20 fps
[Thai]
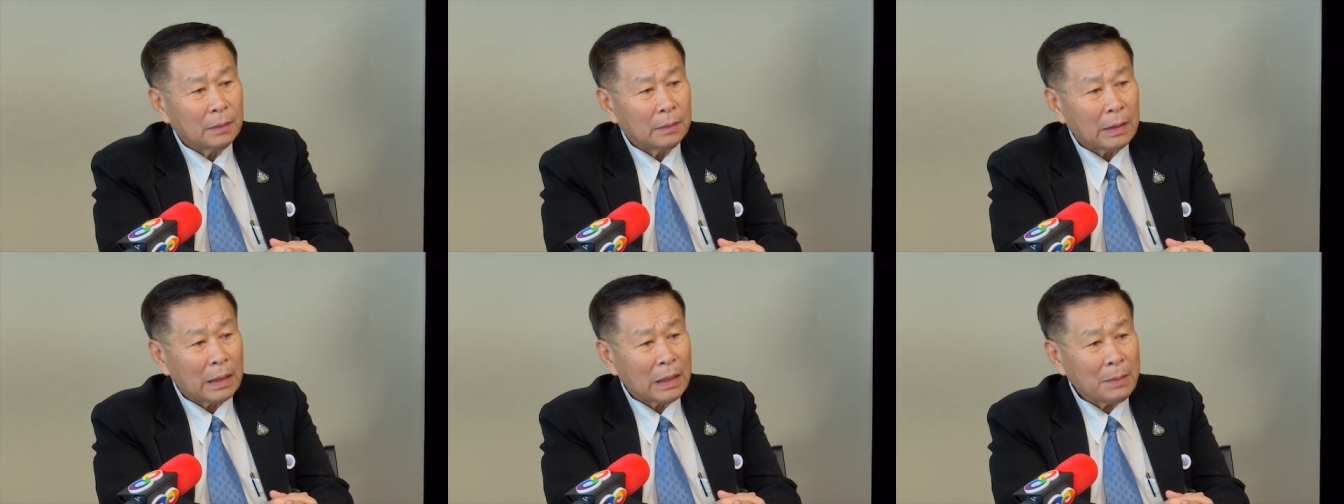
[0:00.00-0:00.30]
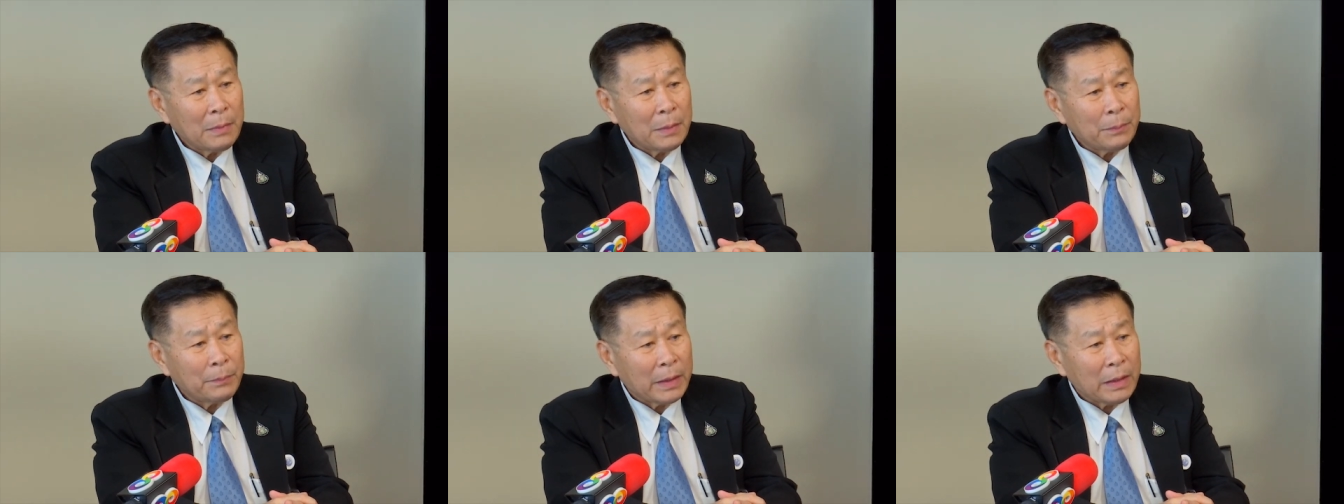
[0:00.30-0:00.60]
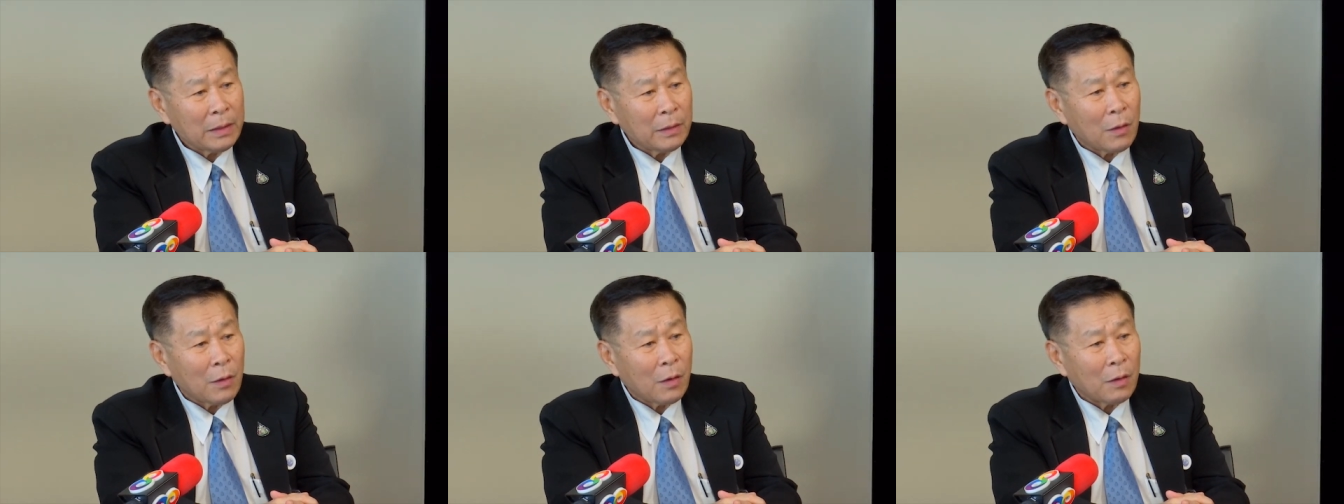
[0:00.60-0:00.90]
แต่นั้นมันเป็
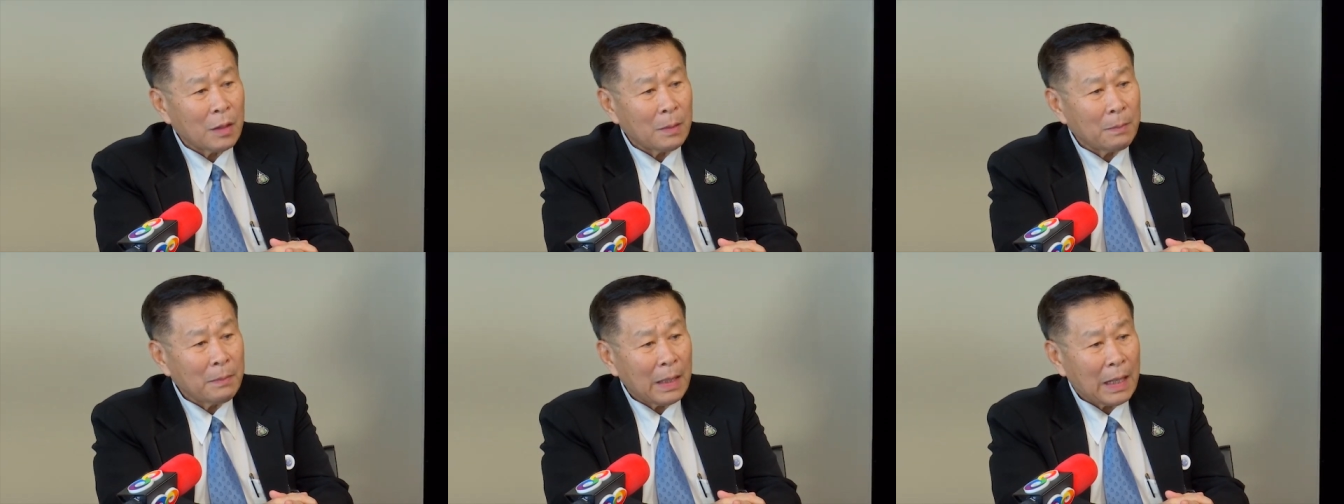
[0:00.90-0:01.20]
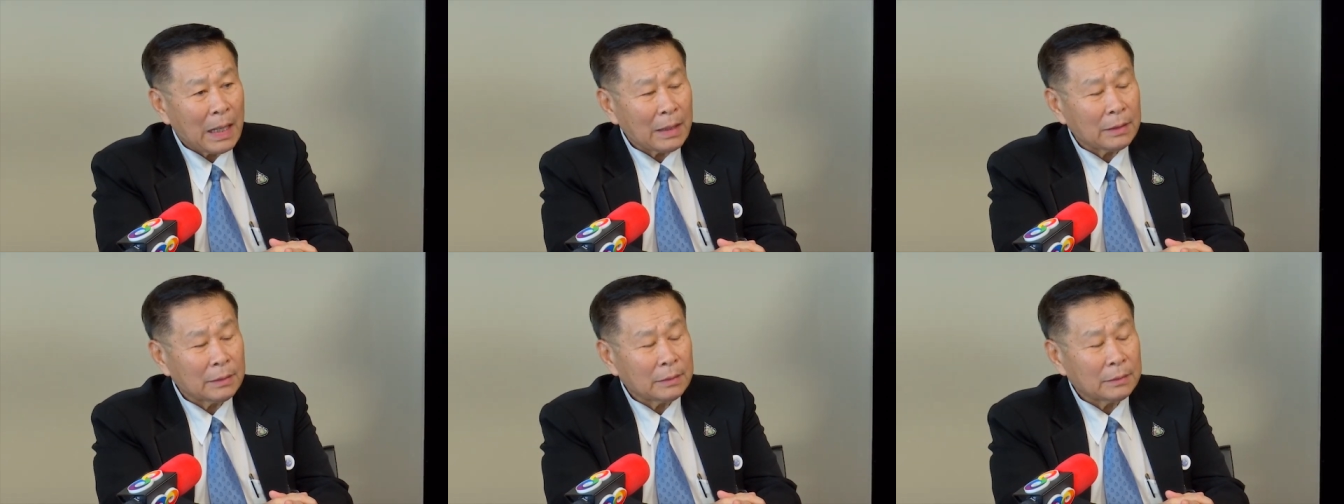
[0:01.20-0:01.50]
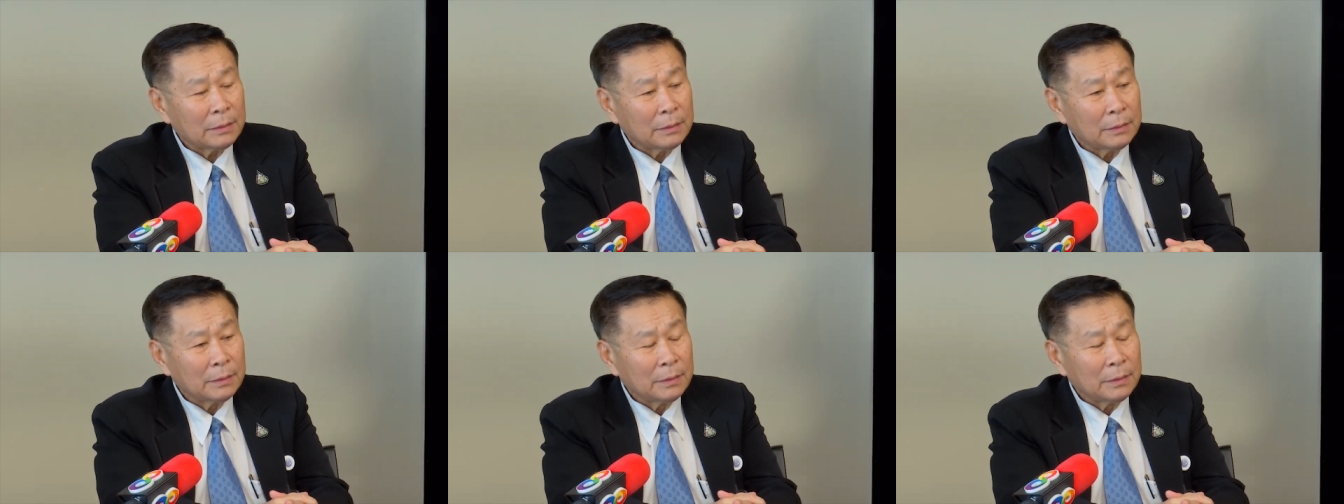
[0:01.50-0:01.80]
นกองกำลัง
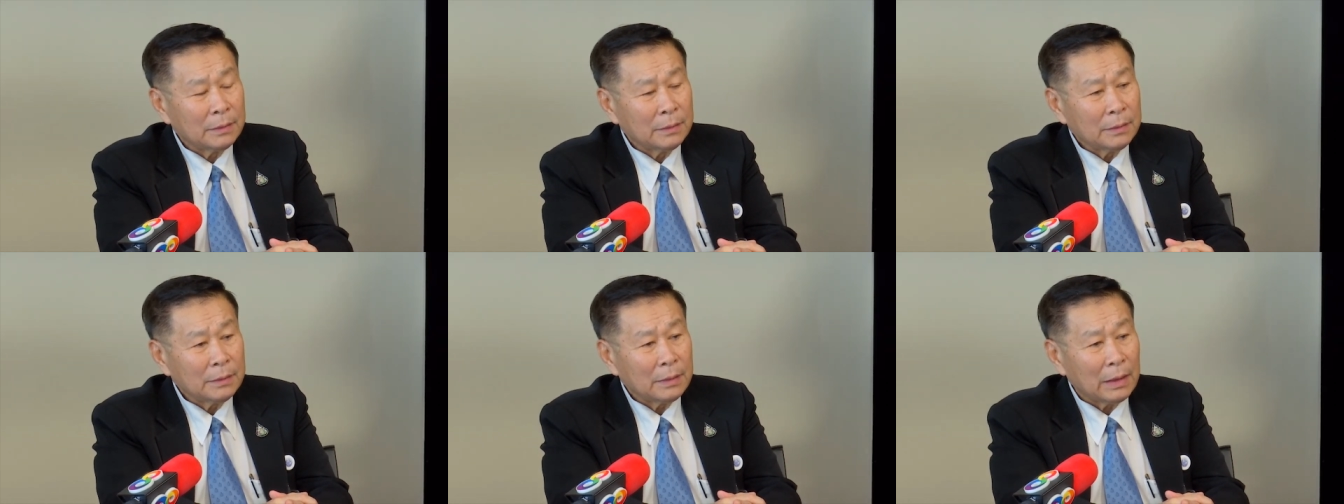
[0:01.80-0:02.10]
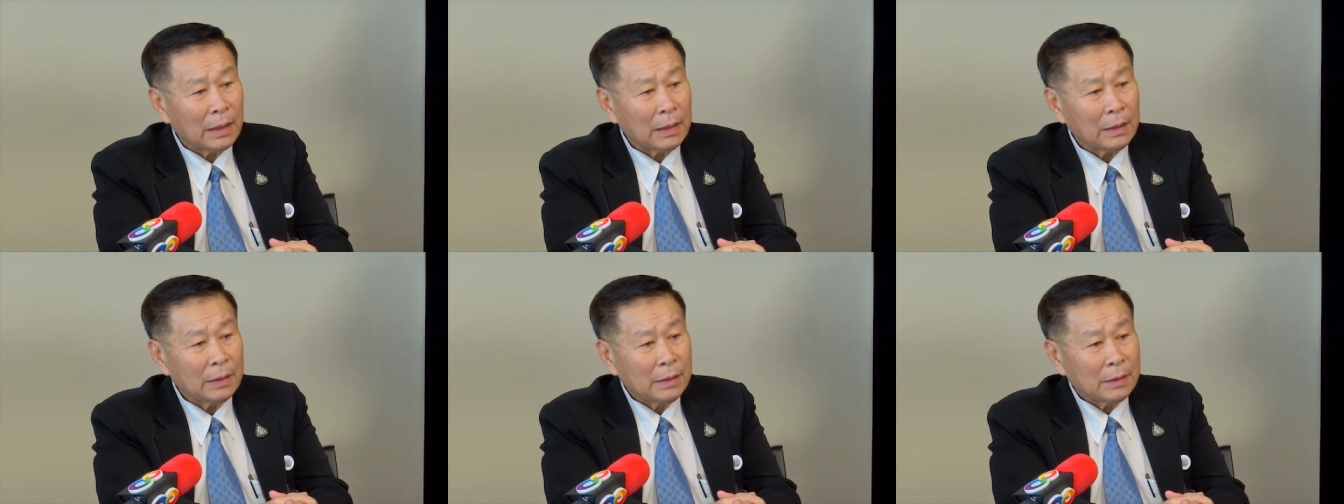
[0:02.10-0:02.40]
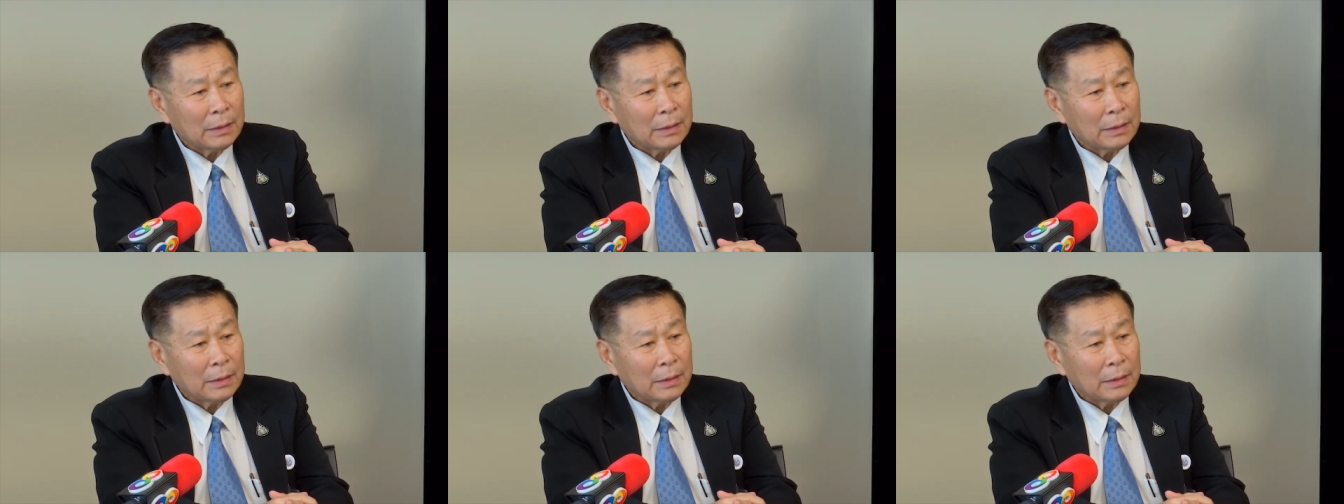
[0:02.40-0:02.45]
นะ